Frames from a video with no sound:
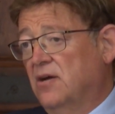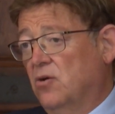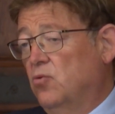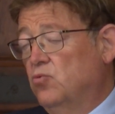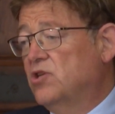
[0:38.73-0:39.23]

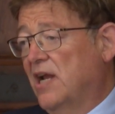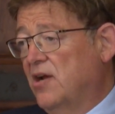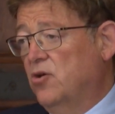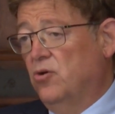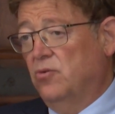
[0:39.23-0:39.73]
con un
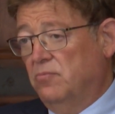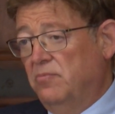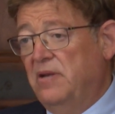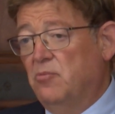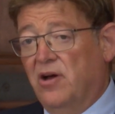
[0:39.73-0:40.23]
salario
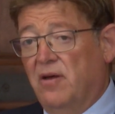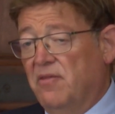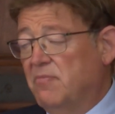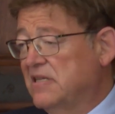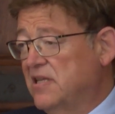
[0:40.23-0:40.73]
mínimo cada
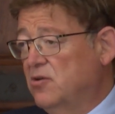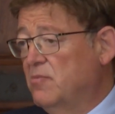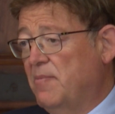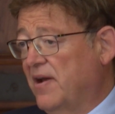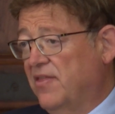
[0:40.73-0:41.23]
vez más digno
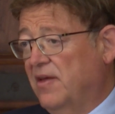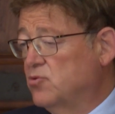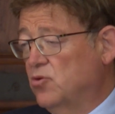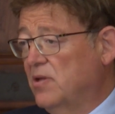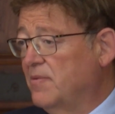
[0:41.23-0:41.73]
me parece
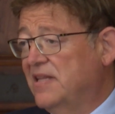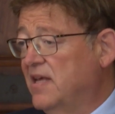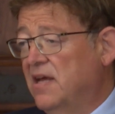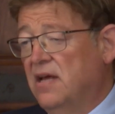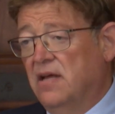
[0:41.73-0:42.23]

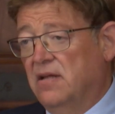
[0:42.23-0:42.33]
absolutamente